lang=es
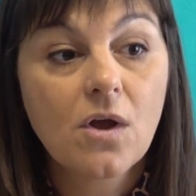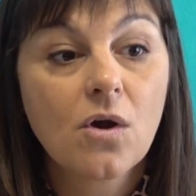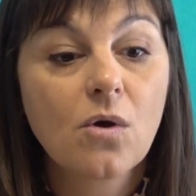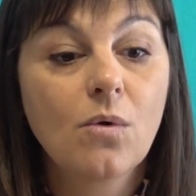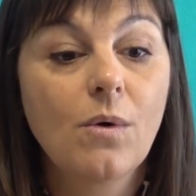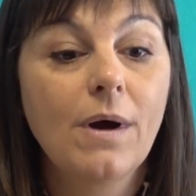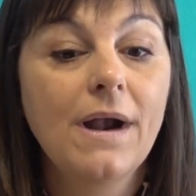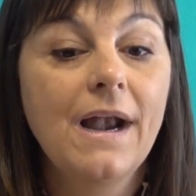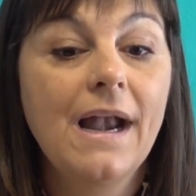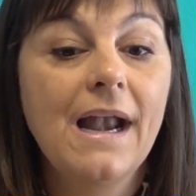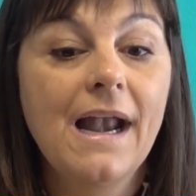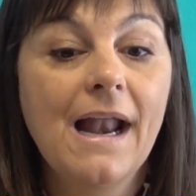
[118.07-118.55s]

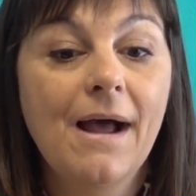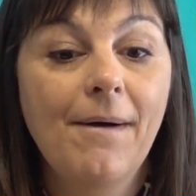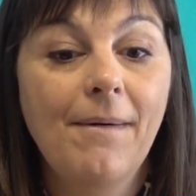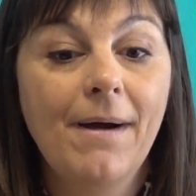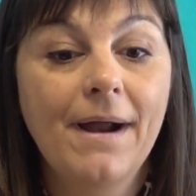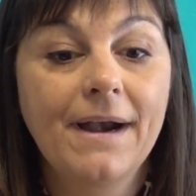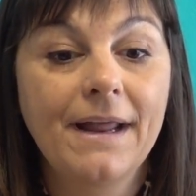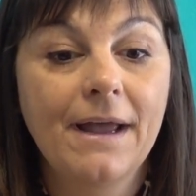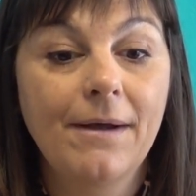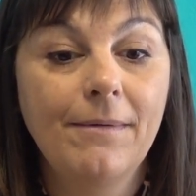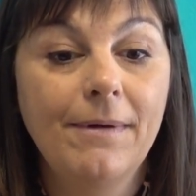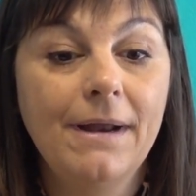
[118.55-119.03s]
cuál es la
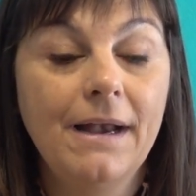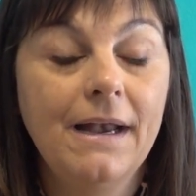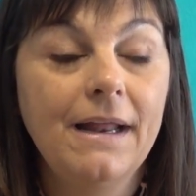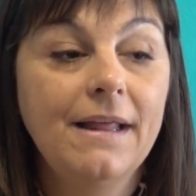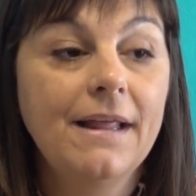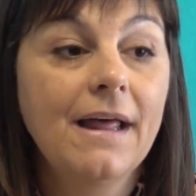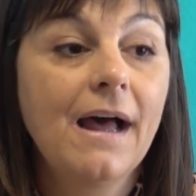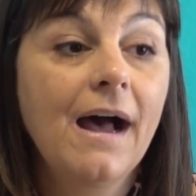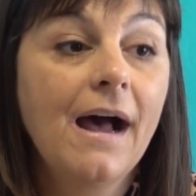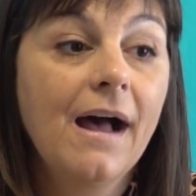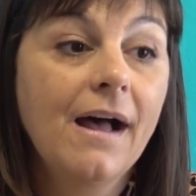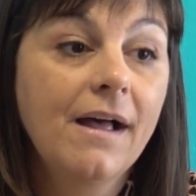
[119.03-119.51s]

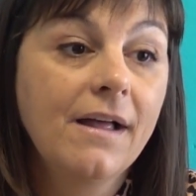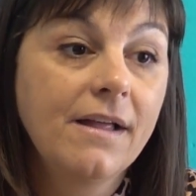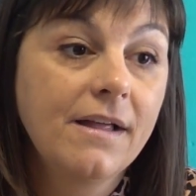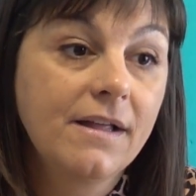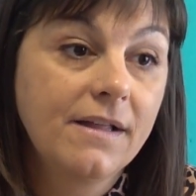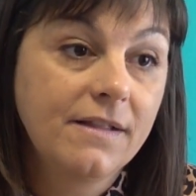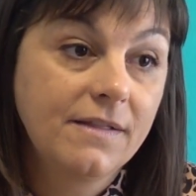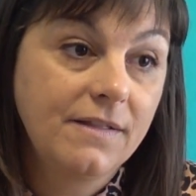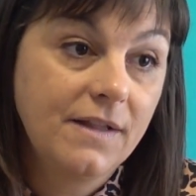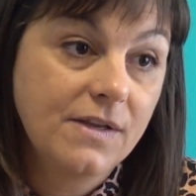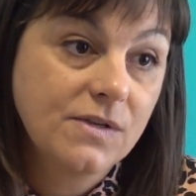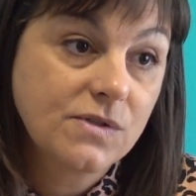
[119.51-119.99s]
variabilidad
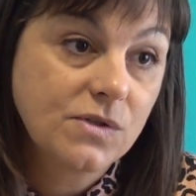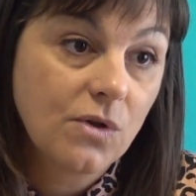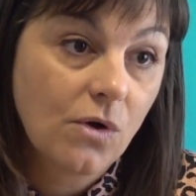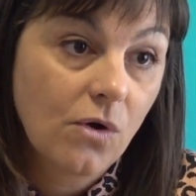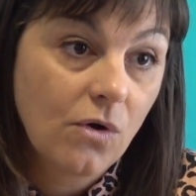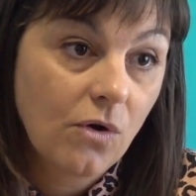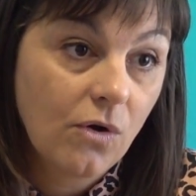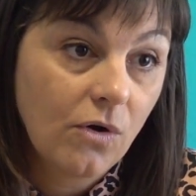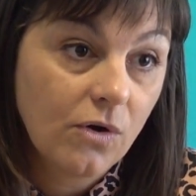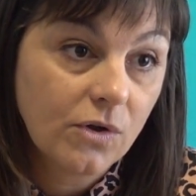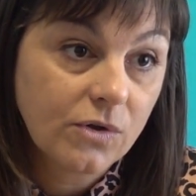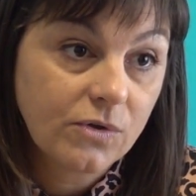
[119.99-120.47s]
de esos
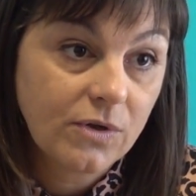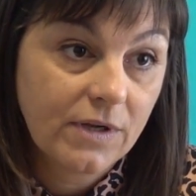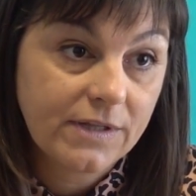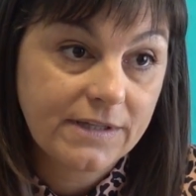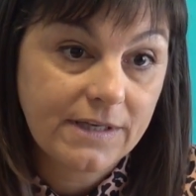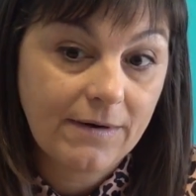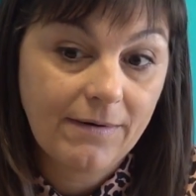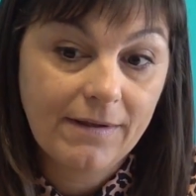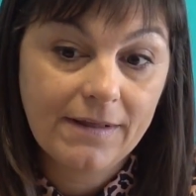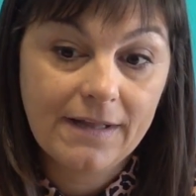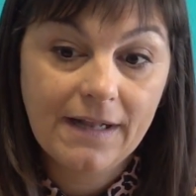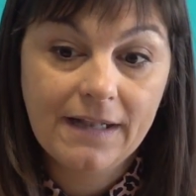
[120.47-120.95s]
costos a
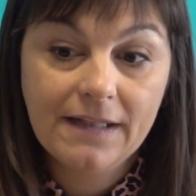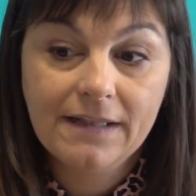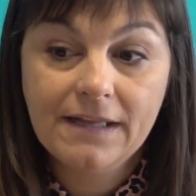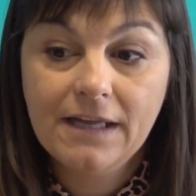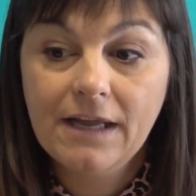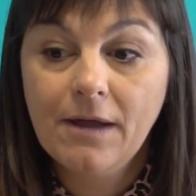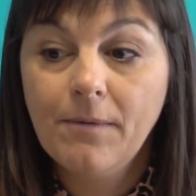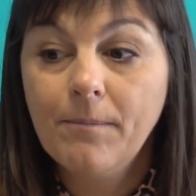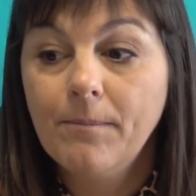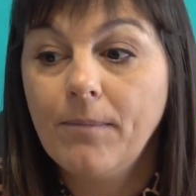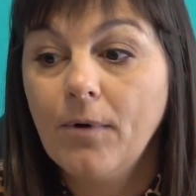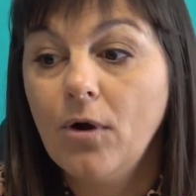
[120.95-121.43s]
través del
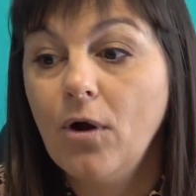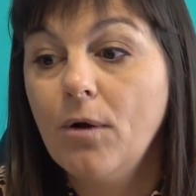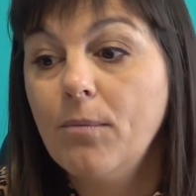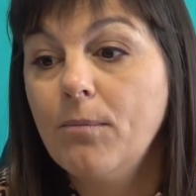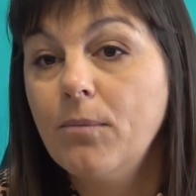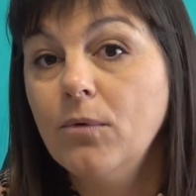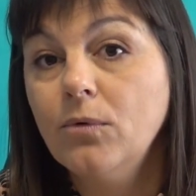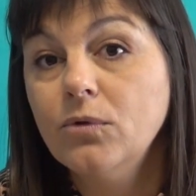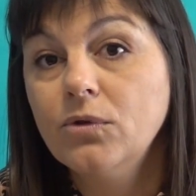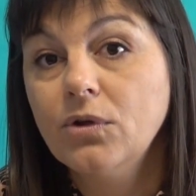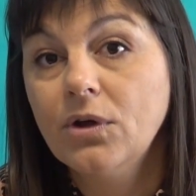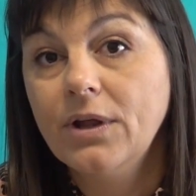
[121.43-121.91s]
tiempo, los
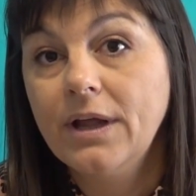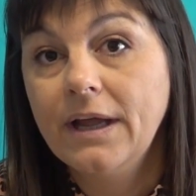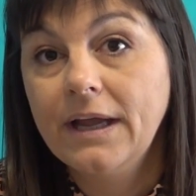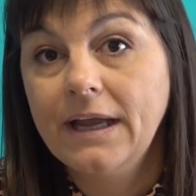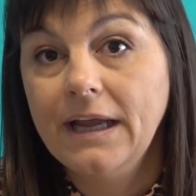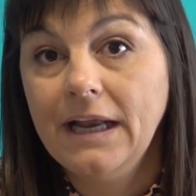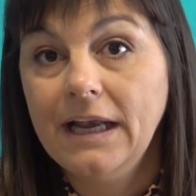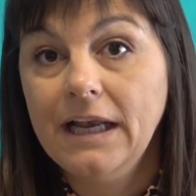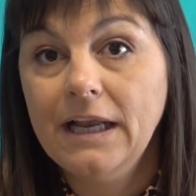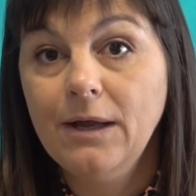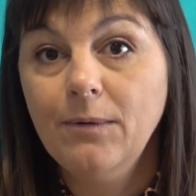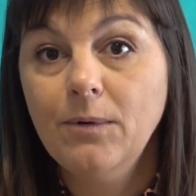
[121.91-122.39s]
puntos de
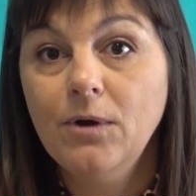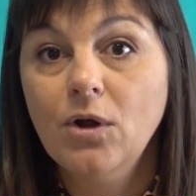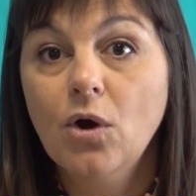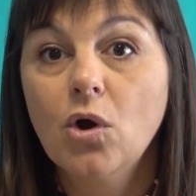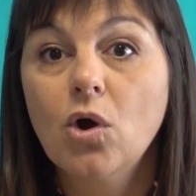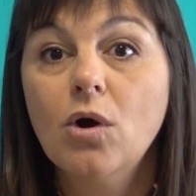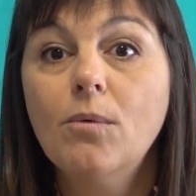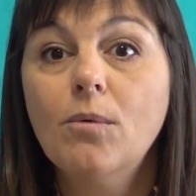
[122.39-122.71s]
equilibrio,